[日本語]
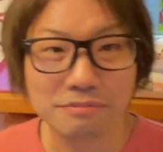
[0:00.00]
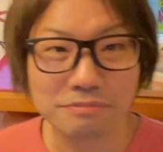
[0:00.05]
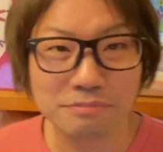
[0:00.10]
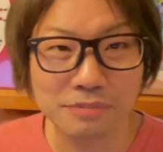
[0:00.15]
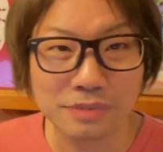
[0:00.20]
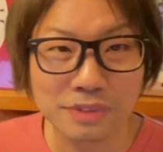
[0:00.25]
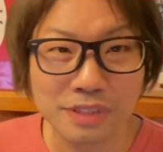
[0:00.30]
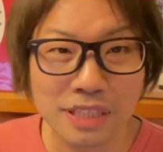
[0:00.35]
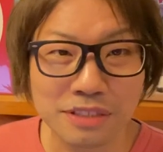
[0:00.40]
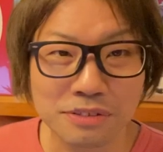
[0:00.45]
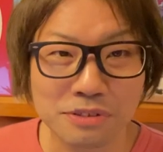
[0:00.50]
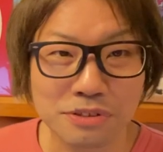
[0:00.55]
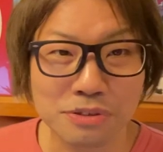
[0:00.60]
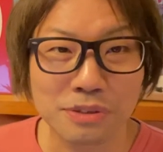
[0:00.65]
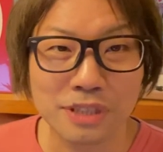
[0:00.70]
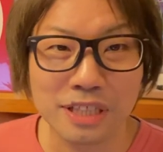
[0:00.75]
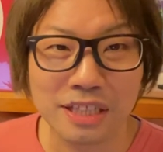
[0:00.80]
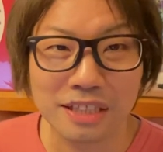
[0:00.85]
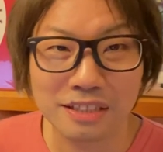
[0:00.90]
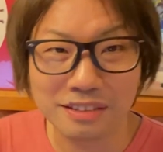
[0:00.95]
うん、出すのしょ
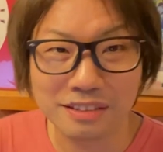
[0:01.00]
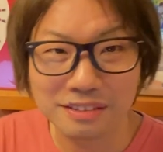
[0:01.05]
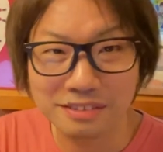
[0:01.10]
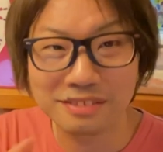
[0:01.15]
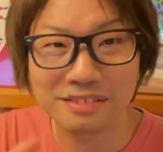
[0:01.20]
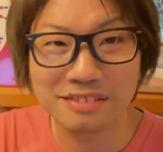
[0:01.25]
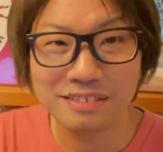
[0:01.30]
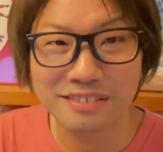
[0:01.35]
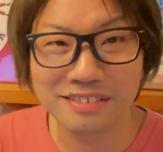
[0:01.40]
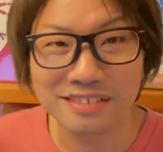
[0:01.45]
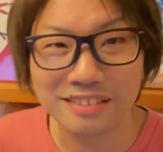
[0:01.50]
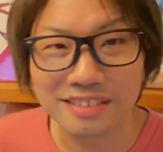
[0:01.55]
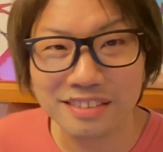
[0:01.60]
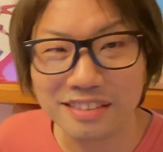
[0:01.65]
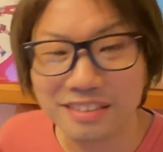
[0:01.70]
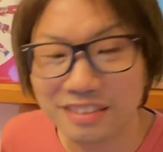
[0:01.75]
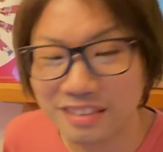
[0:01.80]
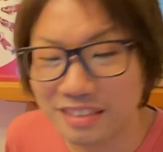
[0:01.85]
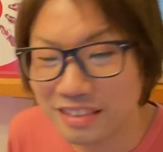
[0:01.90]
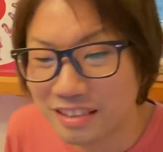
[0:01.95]
うがないけど
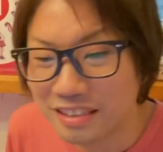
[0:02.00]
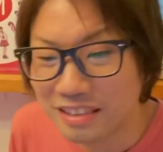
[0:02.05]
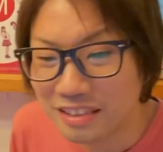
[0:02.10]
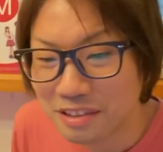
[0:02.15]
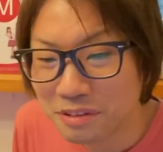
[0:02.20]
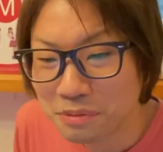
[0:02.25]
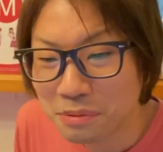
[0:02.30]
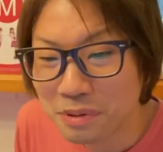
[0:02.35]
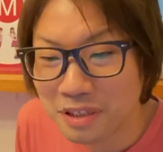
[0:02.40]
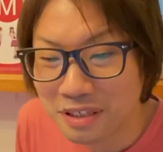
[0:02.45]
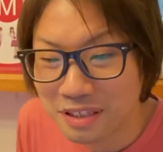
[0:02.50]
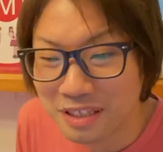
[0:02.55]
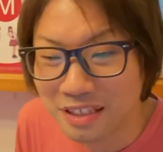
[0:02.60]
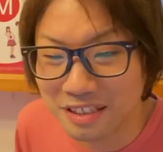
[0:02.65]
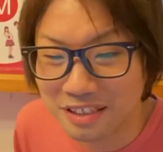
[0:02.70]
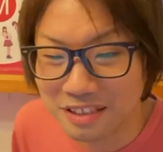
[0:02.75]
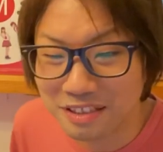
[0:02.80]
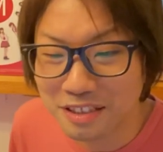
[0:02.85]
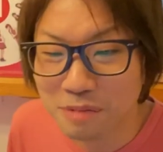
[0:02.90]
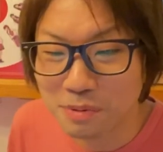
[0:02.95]
これ
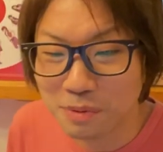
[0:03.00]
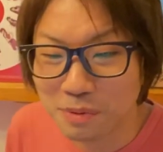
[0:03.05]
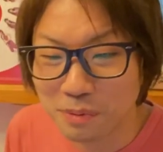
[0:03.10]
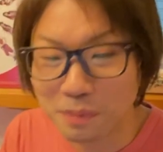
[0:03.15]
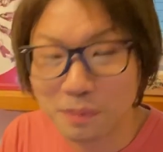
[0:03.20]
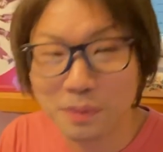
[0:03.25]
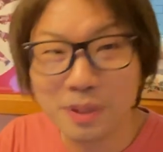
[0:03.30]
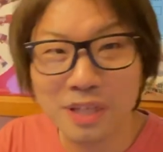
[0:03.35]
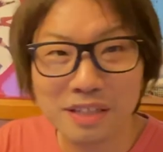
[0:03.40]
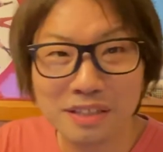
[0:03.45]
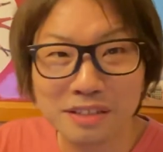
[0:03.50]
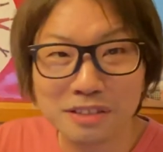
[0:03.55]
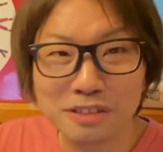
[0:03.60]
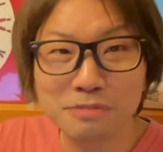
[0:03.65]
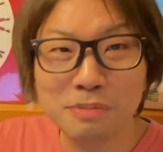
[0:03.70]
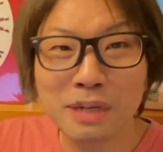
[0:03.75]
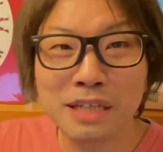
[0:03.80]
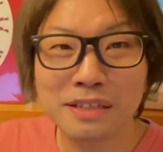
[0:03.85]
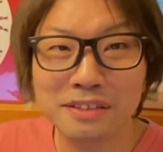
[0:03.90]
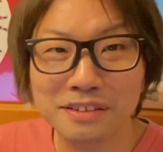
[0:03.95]
ね多分俺
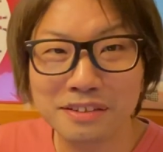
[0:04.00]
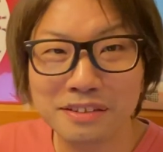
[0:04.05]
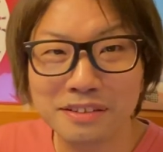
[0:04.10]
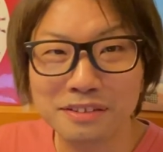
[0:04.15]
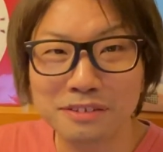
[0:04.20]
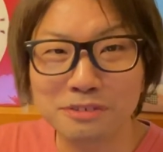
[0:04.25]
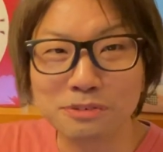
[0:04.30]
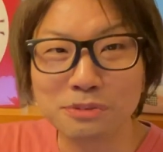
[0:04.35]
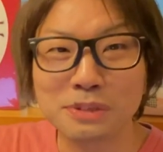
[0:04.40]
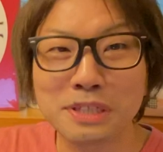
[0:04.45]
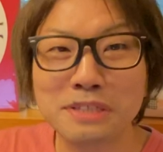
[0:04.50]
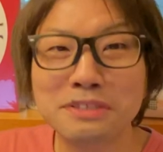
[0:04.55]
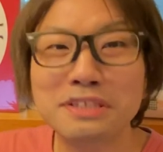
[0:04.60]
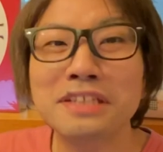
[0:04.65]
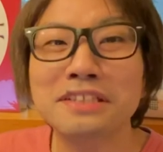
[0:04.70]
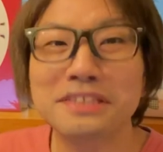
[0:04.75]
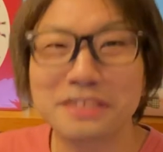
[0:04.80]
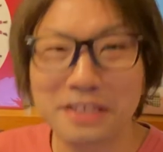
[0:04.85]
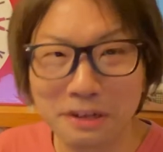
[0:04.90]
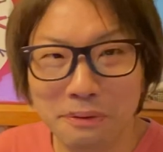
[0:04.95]
配るの手
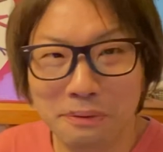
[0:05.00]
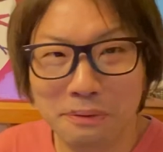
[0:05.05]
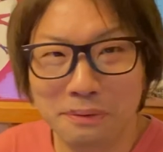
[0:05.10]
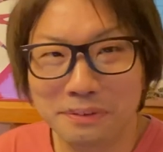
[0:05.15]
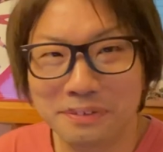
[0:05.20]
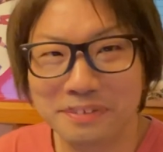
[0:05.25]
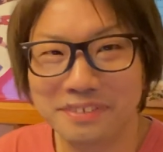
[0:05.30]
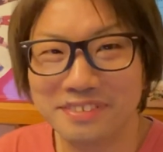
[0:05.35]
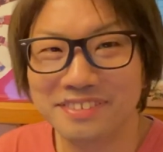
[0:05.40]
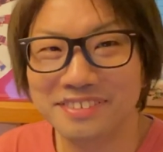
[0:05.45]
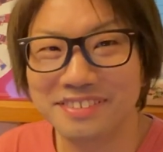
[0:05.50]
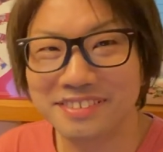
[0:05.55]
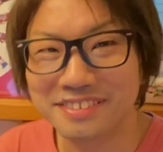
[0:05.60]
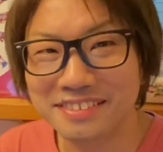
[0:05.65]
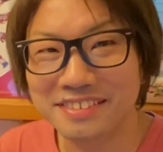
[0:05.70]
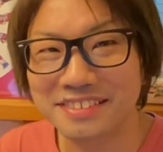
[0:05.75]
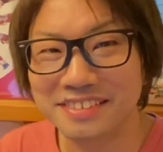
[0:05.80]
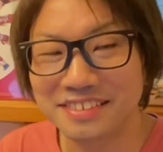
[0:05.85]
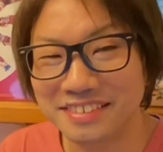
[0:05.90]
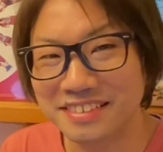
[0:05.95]
伝ってたよ、
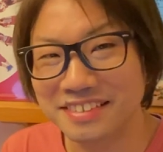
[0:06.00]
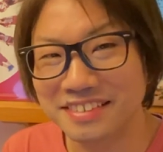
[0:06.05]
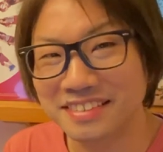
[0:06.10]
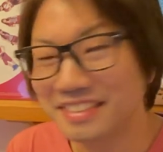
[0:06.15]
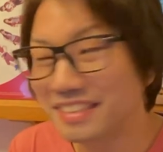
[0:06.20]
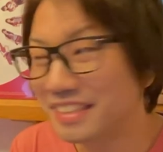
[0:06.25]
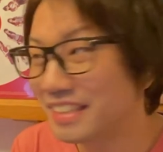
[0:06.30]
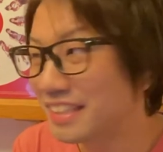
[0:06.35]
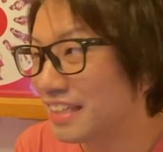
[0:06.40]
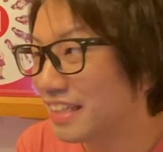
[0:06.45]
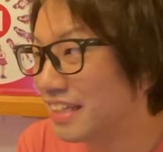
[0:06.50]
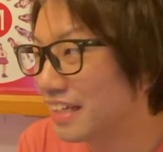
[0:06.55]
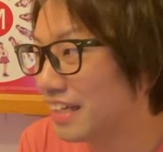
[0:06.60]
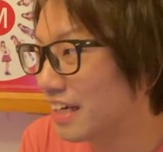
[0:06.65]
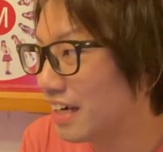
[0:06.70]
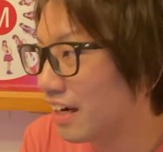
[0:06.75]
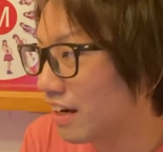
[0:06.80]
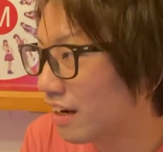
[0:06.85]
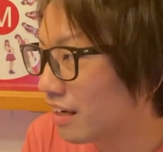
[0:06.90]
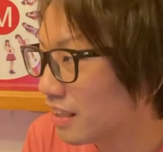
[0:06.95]
うん、
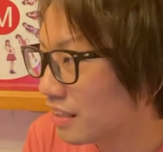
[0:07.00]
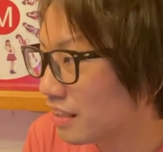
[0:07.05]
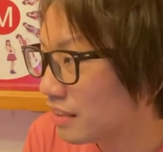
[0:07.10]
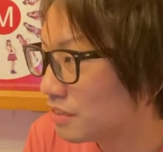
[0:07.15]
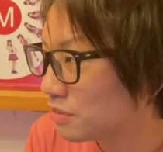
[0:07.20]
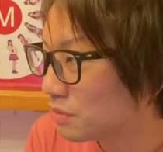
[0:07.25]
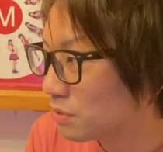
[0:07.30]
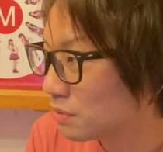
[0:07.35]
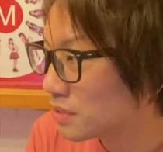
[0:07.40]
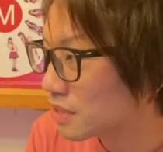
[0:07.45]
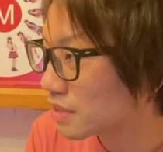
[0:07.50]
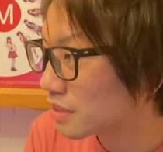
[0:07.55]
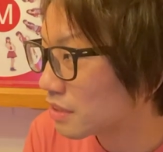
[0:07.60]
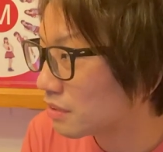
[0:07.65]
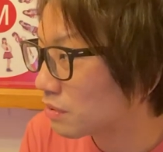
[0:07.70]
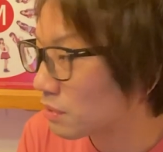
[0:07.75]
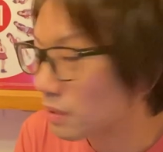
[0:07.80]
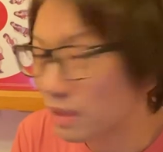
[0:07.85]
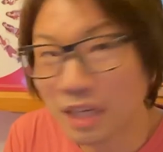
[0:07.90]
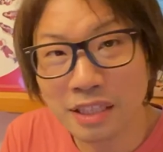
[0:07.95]
あれ一口
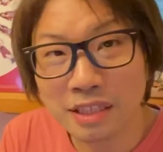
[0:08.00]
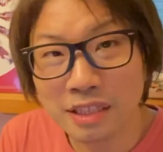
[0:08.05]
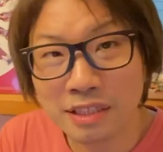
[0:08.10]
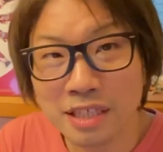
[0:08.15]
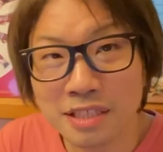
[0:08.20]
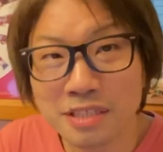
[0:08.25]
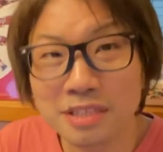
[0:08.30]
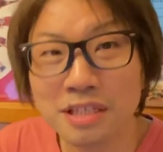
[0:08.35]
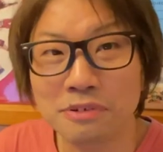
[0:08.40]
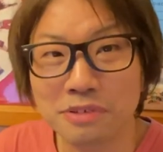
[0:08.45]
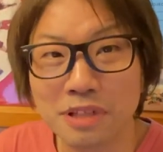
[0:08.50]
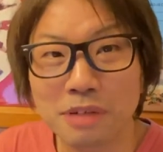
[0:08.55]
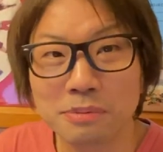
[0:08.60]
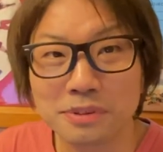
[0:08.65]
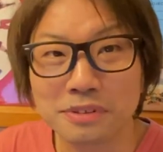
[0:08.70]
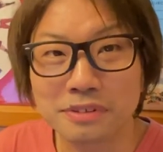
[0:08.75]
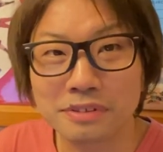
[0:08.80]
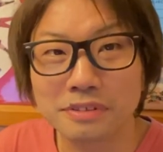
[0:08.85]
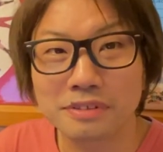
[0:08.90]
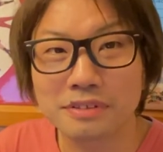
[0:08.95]
俺金出したよ多分
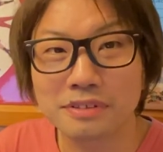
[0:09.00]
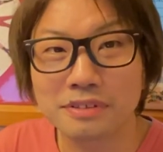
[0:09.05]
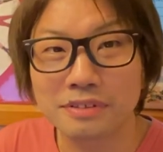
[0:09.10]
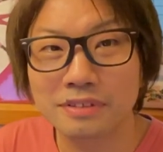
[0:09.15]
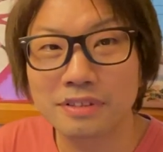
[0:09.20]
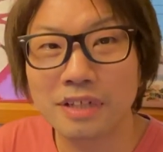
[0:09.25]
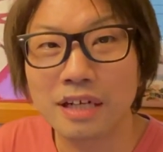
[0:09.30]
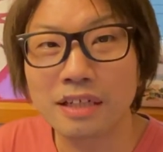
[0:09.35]
な